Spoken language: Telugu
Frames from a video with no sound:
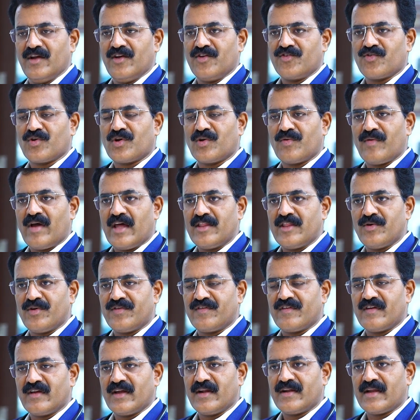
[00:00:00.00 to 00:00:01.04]
షుగర్ వ్యాధి
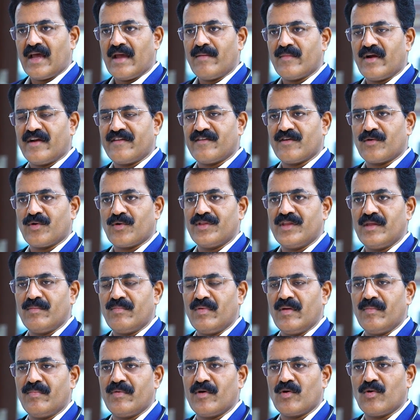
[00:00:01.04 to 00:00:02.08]
వచ్చి టైం గడిచే కొద్దీ
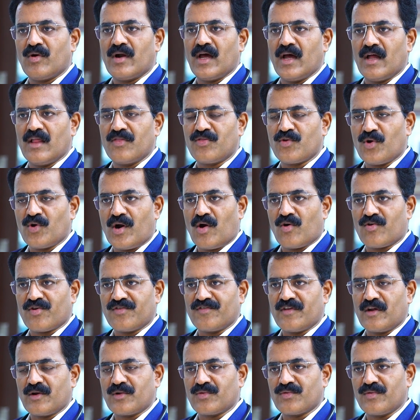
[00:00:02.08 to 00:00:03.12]
బీపీ కూడా తోడవడం
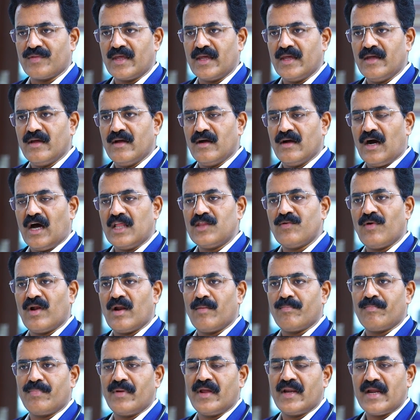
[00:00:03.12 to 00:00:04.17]
జరుగుతుంది అందువల్ల
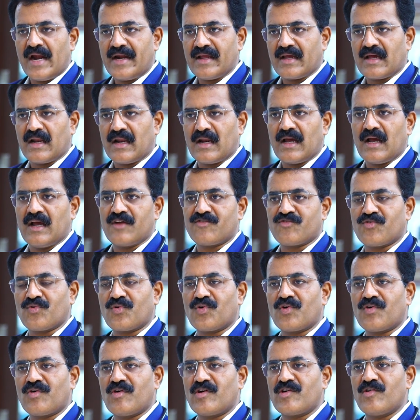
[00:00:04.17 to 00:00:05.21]
పీరియాడికల్గా షుగర్
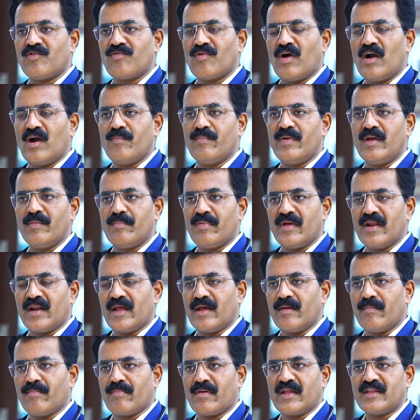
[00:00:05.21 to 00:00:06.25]
ఉన్నటువంటి వాళ్ళు బీపీని
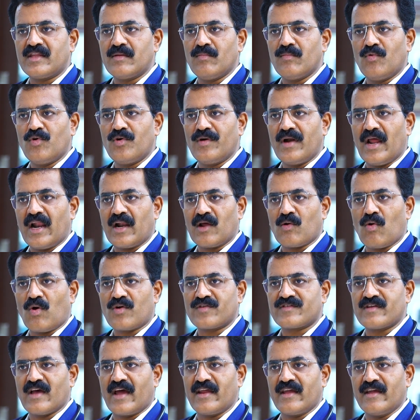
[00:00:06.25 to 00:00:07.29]
ప్రతి మూడు నెలలకు
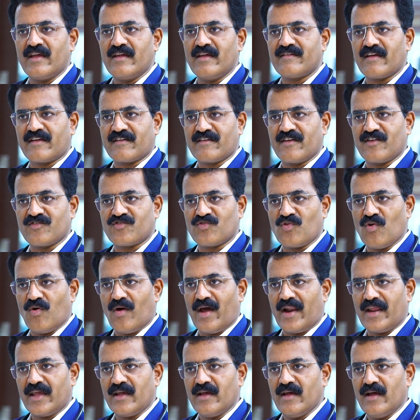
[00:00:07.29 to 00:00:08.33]
ఒకసారి చెక్
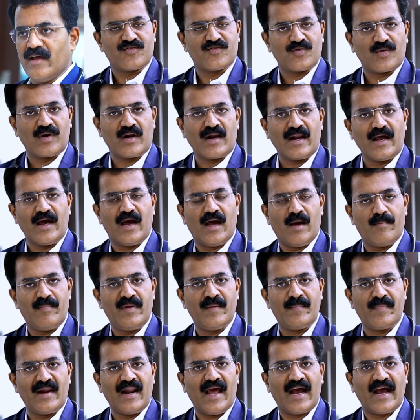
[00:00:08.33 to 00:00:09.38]
చేసుకోవాలి షుగర్
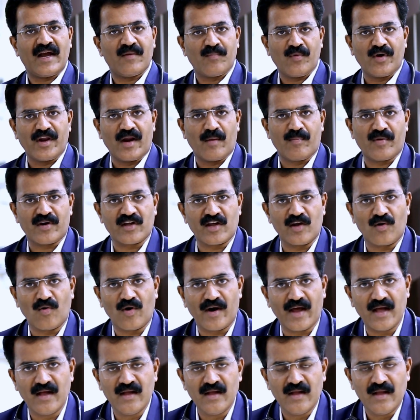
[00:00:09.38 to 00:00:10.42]
బీపీ లేకపోయినప్పటికీ
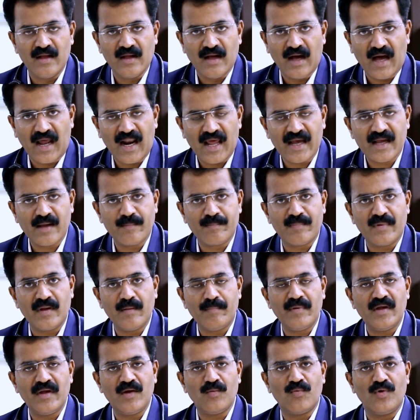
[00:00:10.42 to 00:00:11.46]
కూడా అలాగే
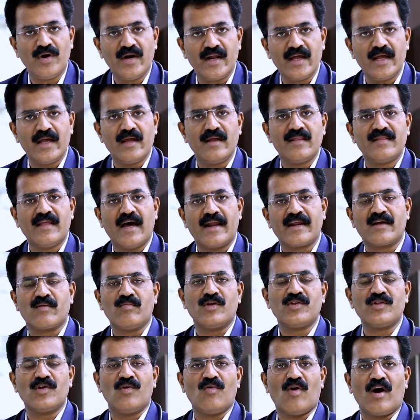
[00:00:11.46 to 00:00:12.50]
బీపీ ఉండి దానికి
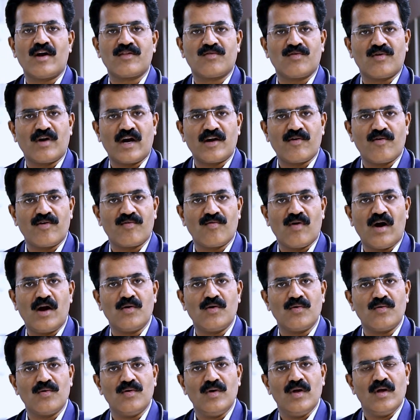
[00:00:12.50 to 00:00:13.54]
మందులు వాడుతున్నటువంటి
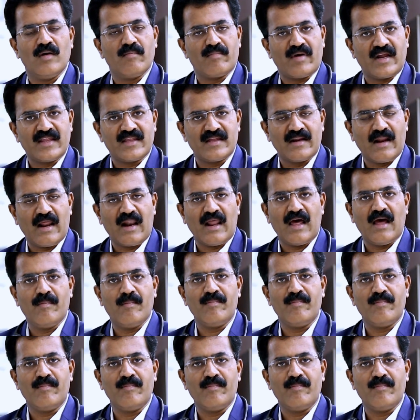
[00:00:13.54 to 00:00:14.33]
వాళ్ళు ప్రతి నెల